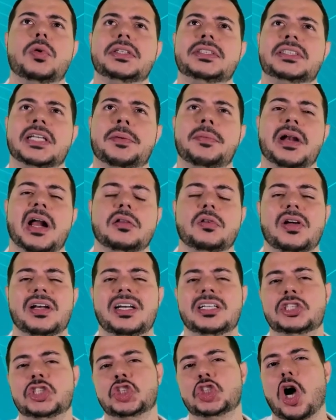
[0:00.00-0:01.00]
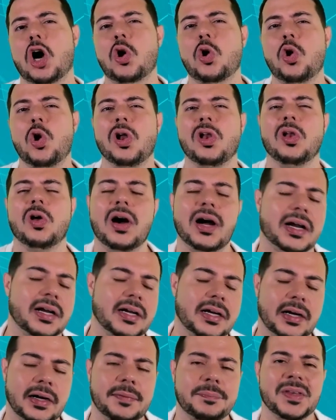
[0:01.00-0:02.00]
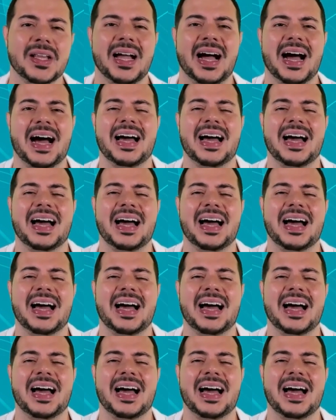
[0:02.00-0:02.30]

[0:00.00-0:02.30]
o examinador ele só coloca